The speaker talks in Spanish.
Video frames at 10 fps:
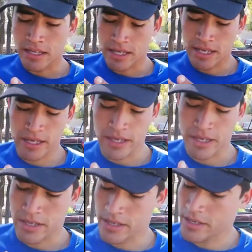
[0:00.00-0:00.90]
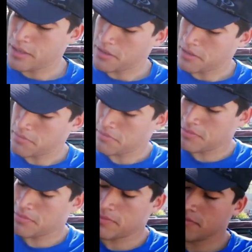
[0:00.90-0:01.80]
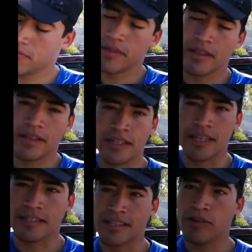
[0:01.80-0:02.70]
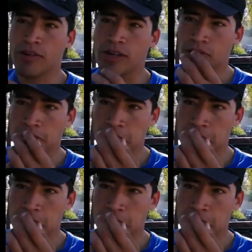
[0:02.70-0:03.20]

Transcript: Eh, y están los de los